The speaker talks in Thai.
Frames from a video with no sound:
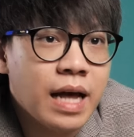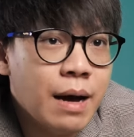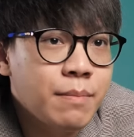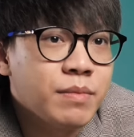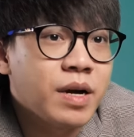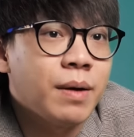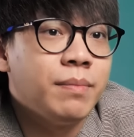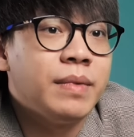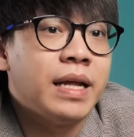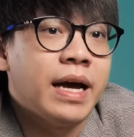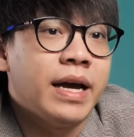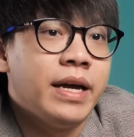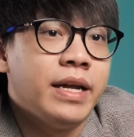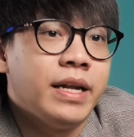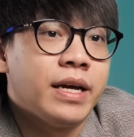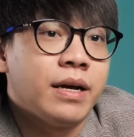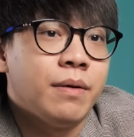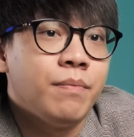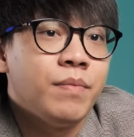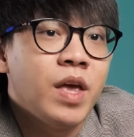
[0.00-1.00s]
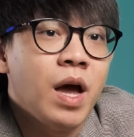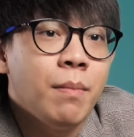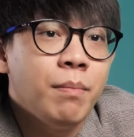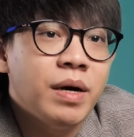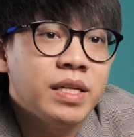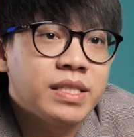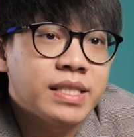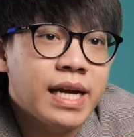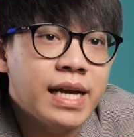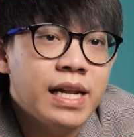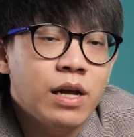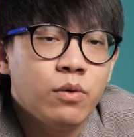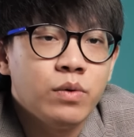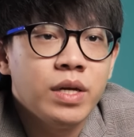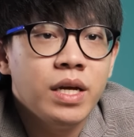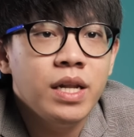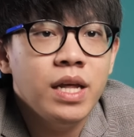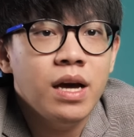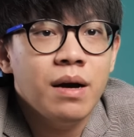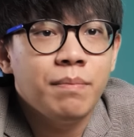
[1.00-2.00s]
ทำกำไรนะครับปัจจัยเหล่า
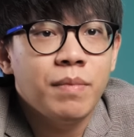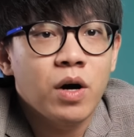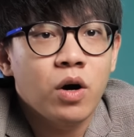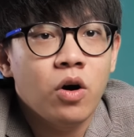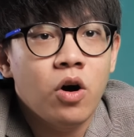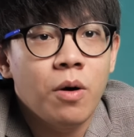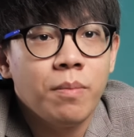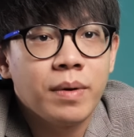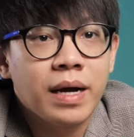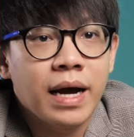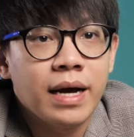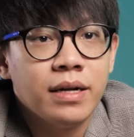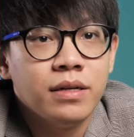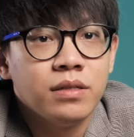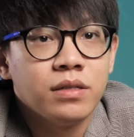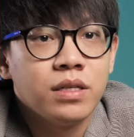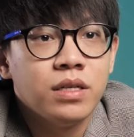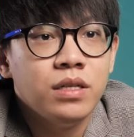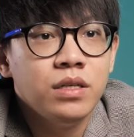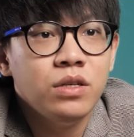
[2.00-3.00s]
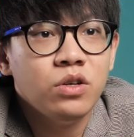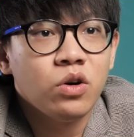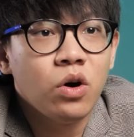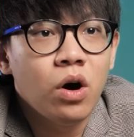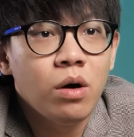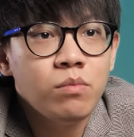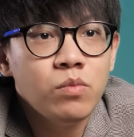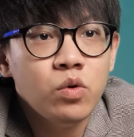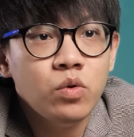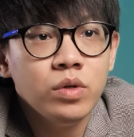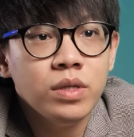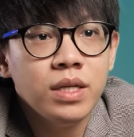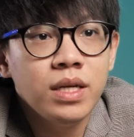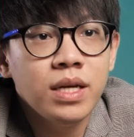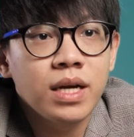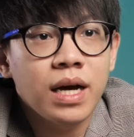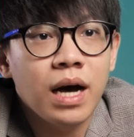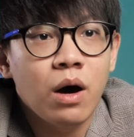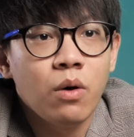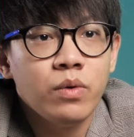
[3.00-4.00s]
นี้เนี่ยประกอบกันคือข้อมูล
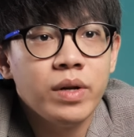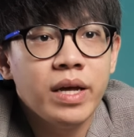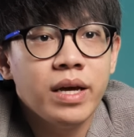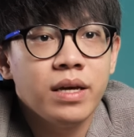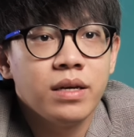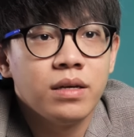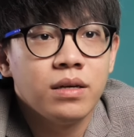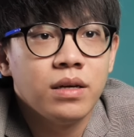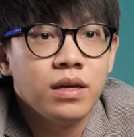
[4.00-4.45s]
ที่เขาเนี่ย